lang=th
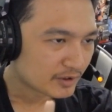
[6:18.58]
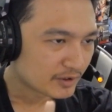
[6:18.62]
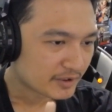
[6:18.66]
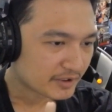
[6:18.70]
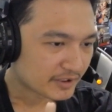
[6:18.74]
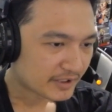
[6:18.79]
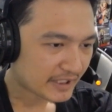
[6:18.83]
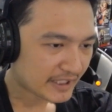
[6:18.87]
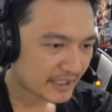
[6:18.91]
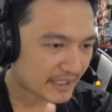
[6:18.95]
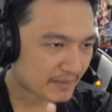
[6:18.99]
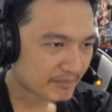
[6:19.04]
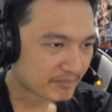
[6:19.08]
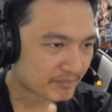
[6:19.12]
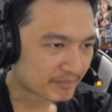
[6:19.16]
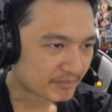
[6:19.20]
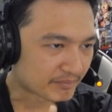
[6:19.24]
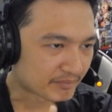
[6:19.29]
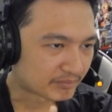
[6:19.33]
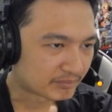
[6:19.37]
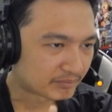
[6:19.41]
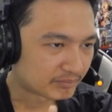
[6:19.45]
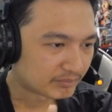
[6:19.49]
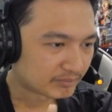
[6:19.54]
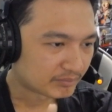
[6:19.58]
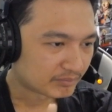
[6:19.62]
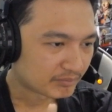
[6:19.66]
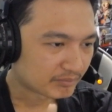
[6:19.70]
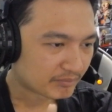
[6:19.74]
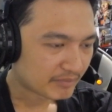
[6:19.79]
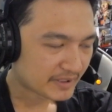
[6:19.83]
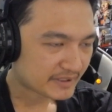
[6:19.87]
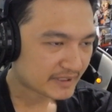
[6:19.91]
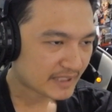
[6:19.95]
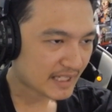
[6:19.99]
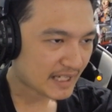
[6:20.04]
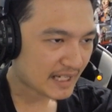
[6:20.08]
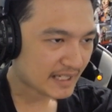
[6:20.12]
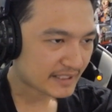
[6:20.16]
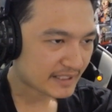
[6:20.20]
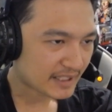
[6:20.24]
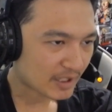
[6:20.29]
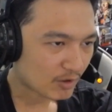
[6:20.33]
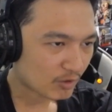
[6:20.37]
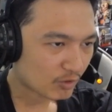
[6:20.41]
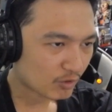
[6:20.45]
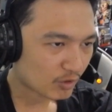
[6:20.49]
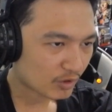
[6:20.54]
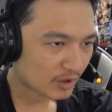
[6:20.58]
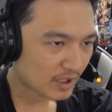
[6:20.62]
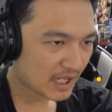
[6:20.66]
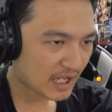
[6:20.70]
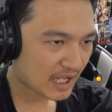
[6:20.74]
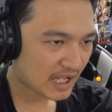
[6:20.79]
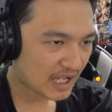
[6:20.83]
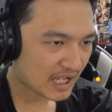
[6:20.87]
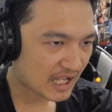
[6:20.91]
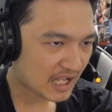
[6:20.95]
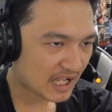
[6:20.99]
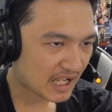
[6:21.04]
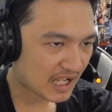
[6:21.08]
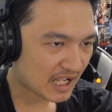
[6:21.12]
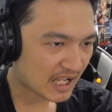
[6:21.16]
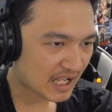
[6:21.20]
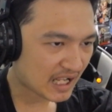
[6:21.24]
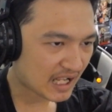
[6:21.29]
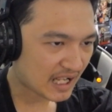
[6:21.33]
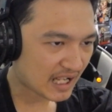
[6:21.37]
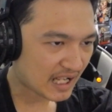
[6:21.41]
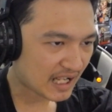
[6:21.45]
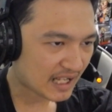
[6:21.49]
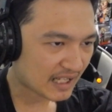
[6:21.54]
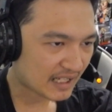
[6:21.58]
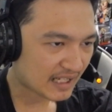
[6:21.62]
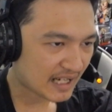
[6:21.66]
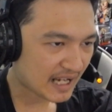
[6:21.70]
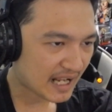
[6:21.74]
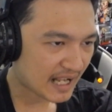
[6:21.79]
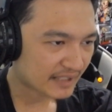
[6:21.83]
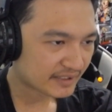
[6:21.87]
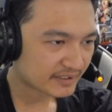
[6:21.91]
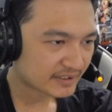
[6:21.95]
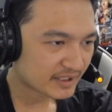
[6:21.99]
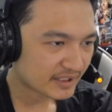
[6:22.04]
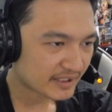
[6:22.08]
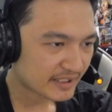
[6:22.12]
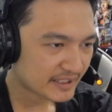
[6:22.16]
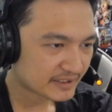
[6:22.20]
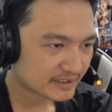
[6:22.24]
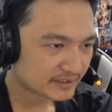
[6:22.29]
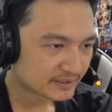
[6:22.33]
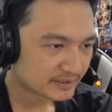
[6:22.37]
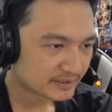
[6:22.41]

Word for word: ทิมไม่ใช่เดี๋ยวกด R characteris